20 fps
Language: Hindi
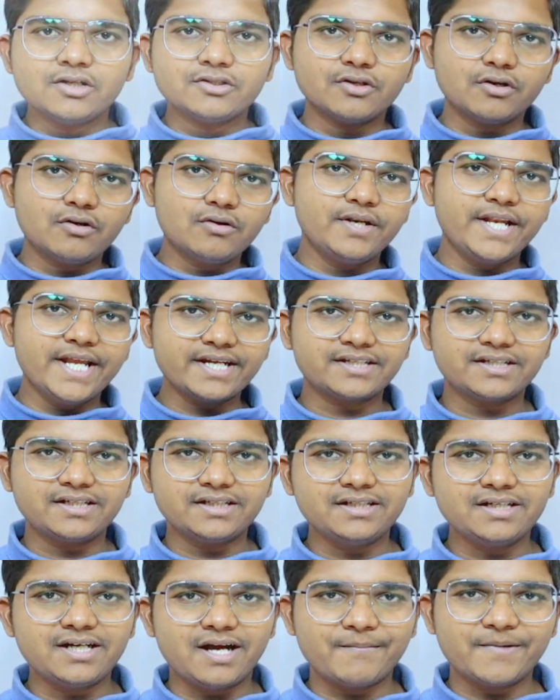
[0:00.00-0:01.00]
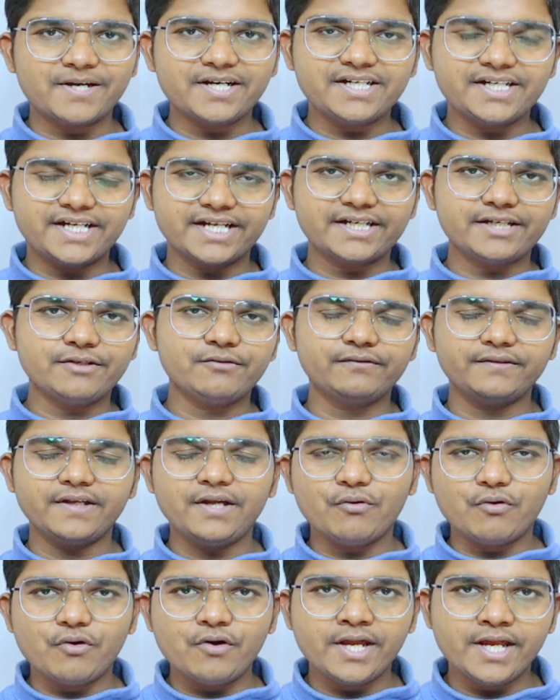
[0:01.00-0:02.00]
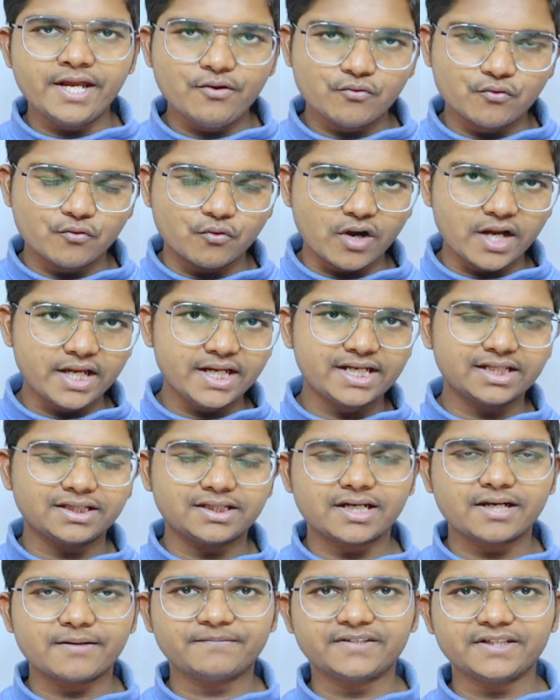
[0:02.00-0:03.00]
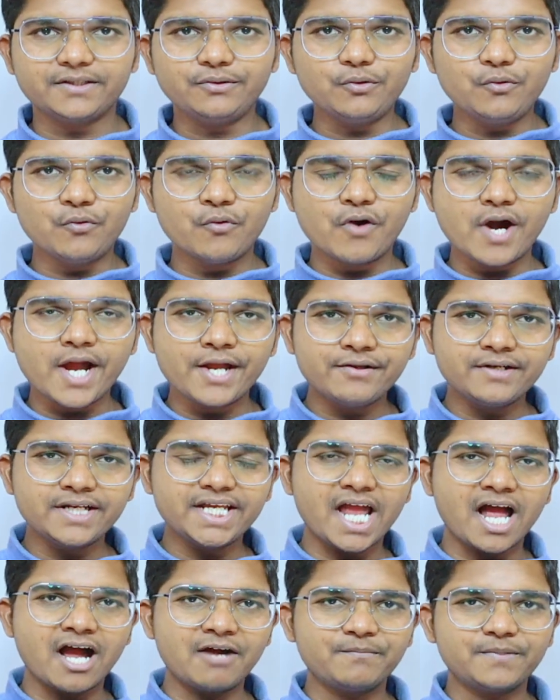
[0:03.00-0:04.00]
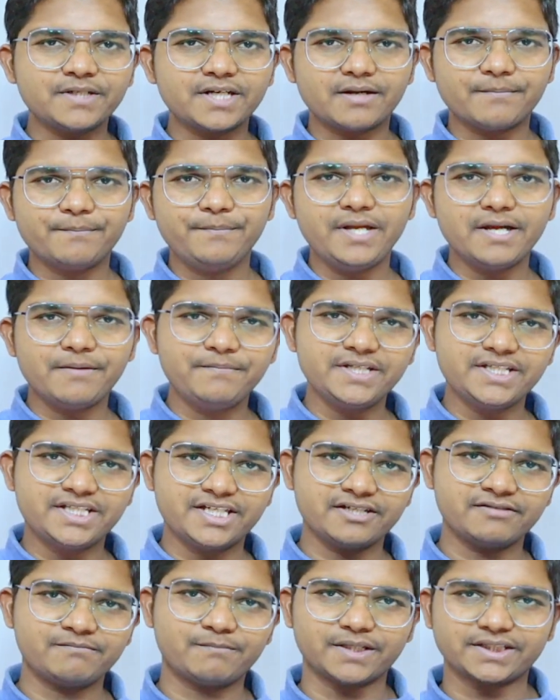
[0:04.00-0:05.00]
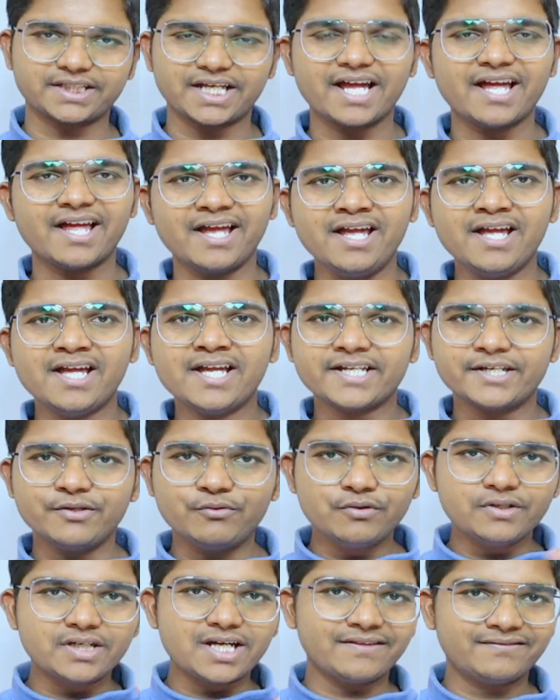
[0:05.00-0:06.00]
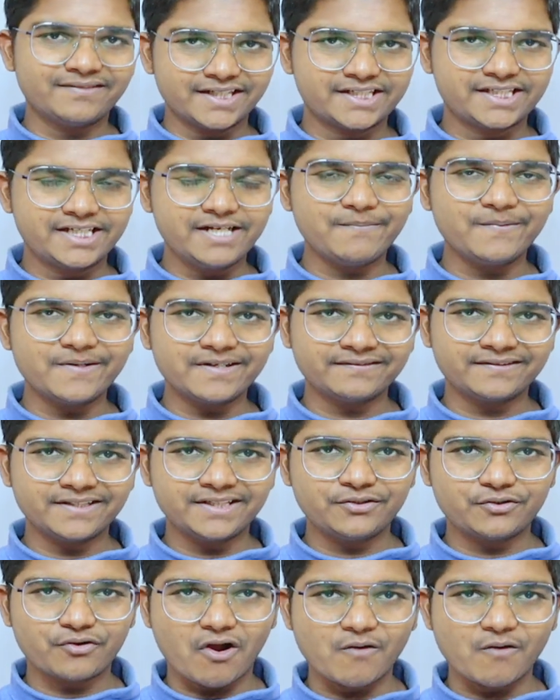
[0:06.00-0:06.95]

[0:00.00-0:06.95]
जो नेक्स्ट हमारी टेक न्यूज़ है वो है हुआई की तरफ से तो हुआई ने यहाँ पर अभी अभी जस्ट बताया है कि उनका 60 परसेंट